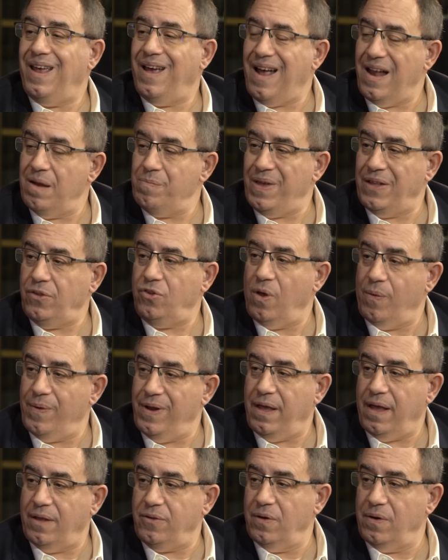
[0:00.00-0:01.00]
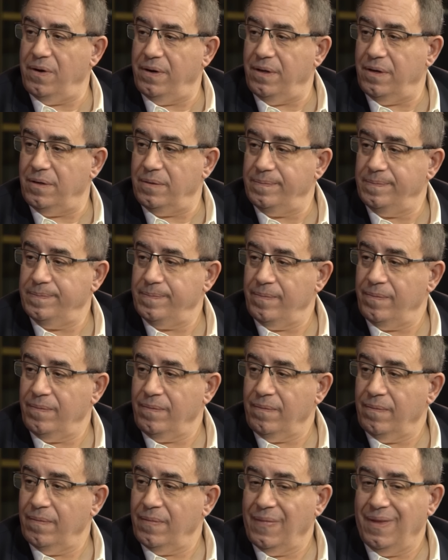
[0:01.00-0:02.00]
legalmente obligatorio,
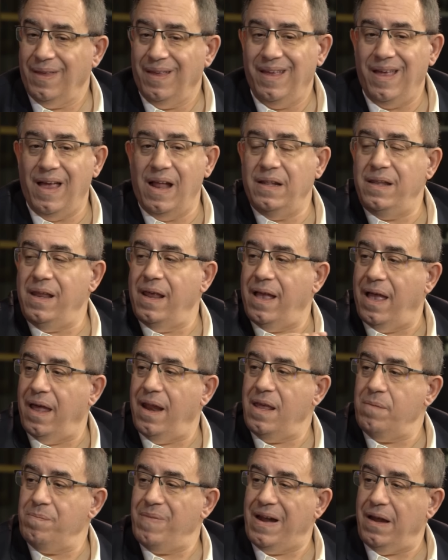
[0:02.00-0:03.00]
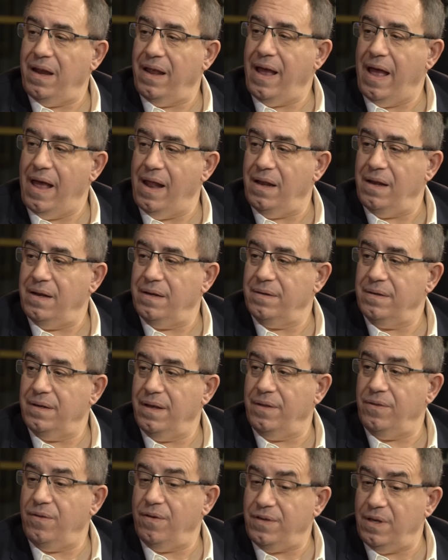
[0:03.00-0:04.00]
el disclaimer legal.
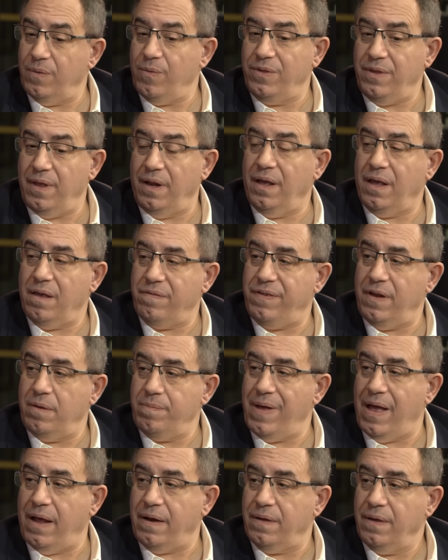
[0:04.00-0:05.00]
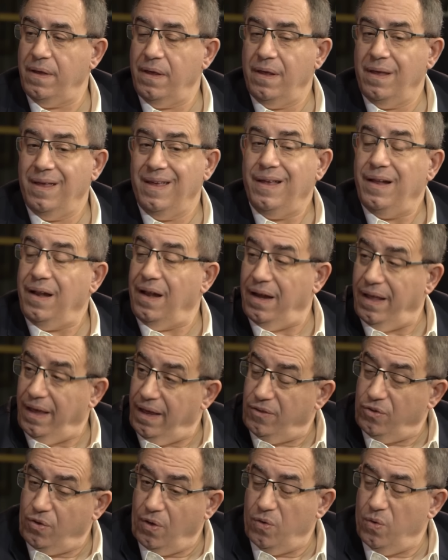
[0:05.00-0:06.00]
Entonces vos tenés que firmar.
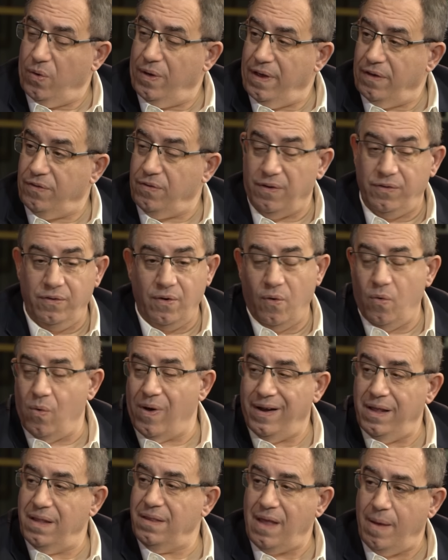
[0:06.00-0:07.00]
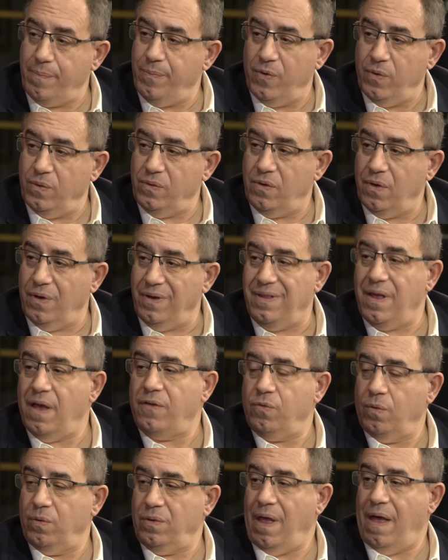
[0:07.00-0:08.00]
Lees todo eso, estos 40 puntos, y te
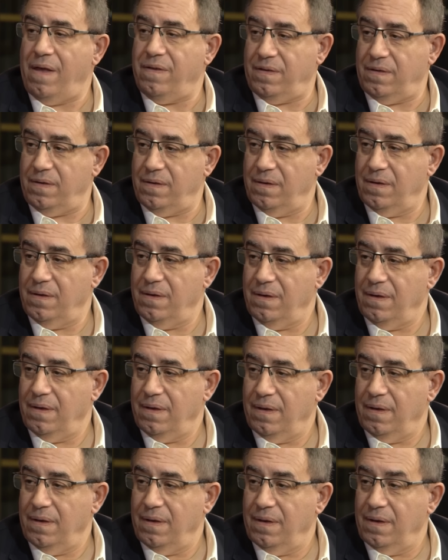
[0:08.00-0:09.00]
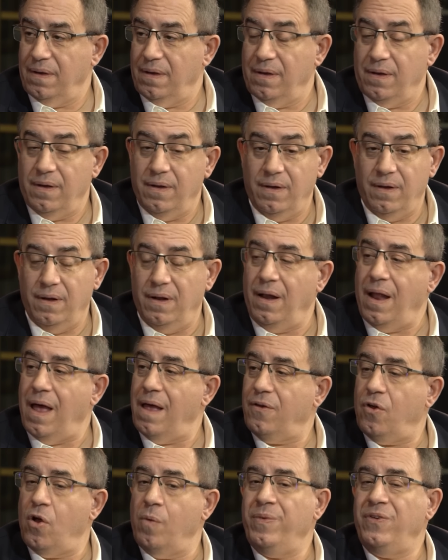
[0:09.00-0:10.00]
asustás. Claro.
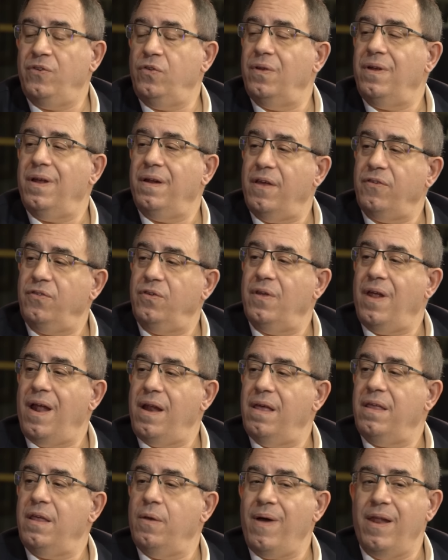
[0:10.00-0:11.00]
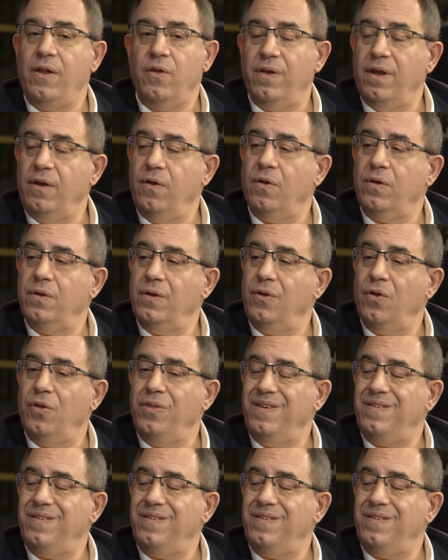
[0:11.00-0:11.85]
Las comisiones nacionales de valores lo